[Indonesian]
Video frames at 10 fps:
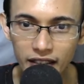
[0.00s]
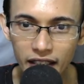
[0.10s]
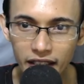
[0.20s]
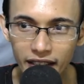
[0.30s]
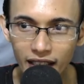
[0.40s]

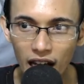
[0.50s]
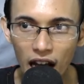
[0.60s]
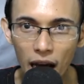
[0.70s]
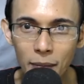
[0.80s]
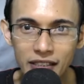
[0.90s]
3D.
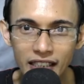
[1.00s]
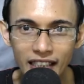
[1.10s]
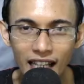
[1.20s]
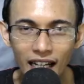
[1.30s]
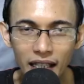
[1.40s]
Habis ini
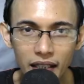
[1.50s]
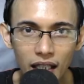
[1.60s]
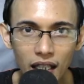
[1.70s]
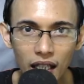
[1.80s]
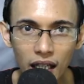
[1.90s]
kita akan
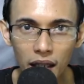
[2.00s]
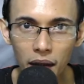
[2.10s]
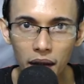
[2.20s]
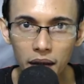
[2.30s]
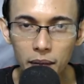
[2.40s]

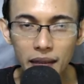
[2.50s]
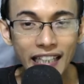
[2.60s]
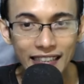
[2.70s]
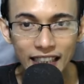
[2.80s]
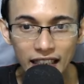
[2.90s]
uh,
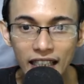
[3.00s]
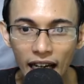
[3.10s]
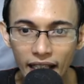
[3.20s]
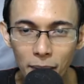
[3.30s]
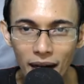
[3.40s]
lihat
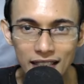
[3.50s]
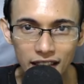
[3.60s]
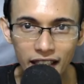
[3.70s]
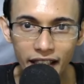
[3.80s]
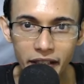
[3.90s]
settingan apakah
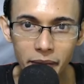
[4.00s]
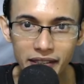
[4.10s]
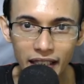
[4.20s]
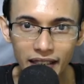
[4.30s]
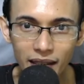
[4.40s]
settingannya
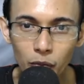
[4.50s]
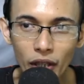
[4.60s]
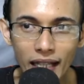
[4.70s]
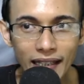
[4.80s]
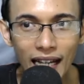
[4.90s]
bisa kita
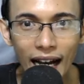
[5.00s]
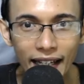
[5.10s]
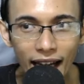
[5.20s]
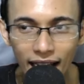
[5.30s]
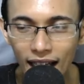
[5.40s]
buat rata
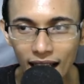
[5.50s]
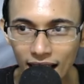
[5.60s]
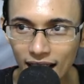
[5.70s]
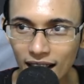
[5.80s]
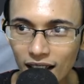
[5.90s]
kanan.
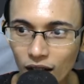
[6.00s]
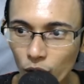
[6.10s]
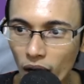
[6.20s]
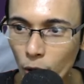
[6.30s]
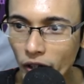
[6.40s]

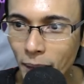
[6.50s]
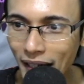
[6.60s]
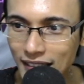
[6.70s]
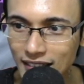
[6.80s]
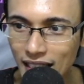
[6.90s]
Wah, gua
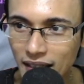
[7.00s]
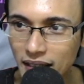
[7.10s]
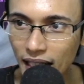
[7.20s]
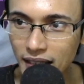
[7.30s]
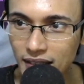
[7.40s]
dapat SSR,
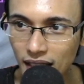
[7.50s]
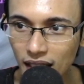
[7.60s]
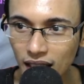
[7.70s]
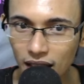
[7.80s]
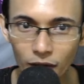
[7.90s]
guys.
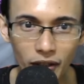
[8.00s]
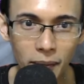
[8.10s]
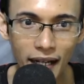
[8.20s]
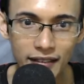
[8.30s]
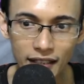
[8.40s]
Gua
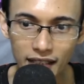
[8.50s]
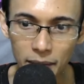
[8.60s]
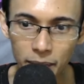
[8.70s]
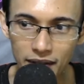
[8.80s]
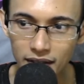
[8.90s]
dapat SSR
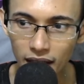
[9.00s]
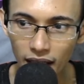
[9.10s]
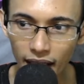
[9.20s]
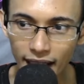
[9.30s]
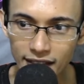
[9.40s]
plus eh,
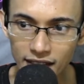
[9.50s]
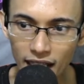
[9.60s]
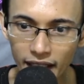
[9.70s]
SSR